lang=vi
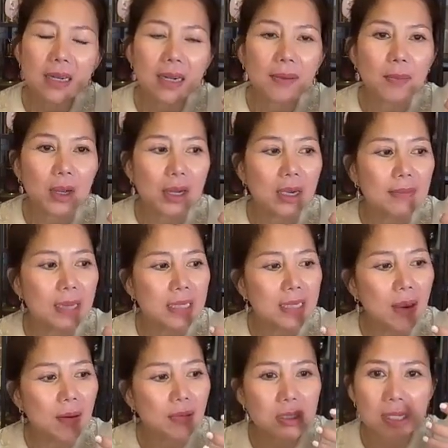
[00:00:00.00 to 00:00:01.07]
tức là mọi người
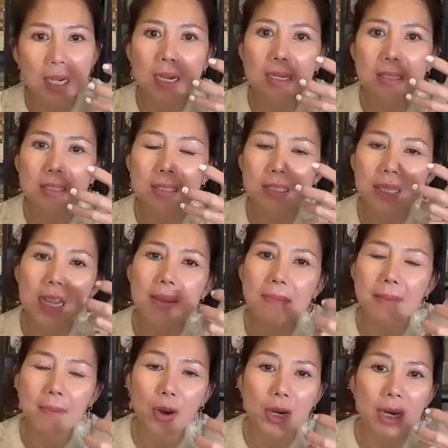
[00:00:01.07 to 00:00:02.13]
biết không nó sẽ
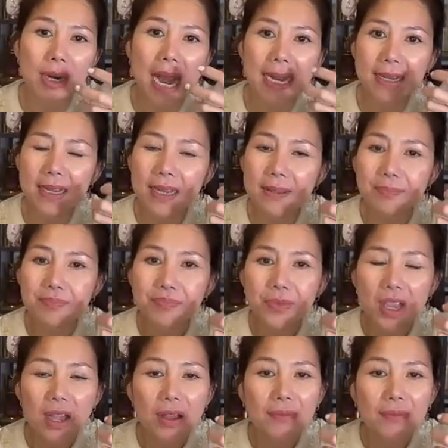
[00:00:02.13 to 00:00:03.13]
khi mà mọi người đánh á